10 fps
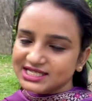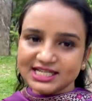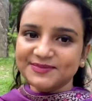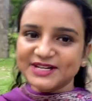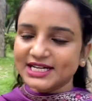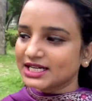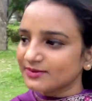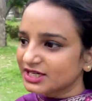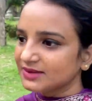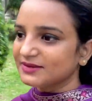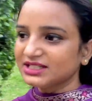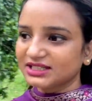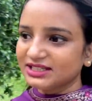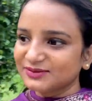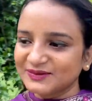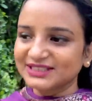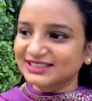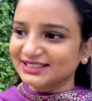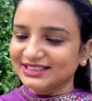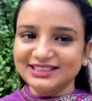कैमरा है कैमरा है मत कर मत
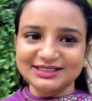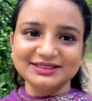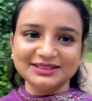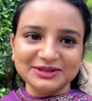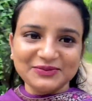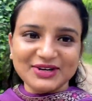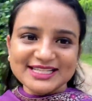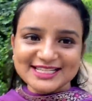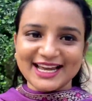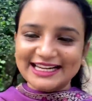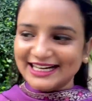कर फंस जाएगा